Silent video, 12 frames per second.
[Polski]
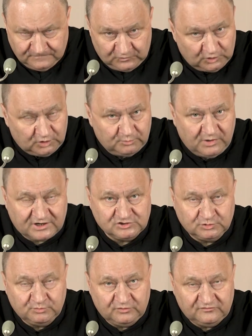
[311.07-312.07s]
To
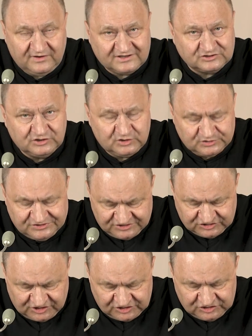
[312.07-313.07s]
bardzo poważne
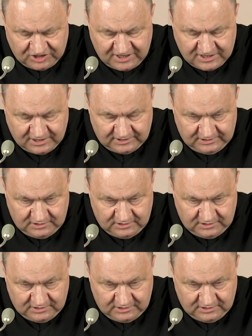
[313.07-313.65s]
ostrzeżenie,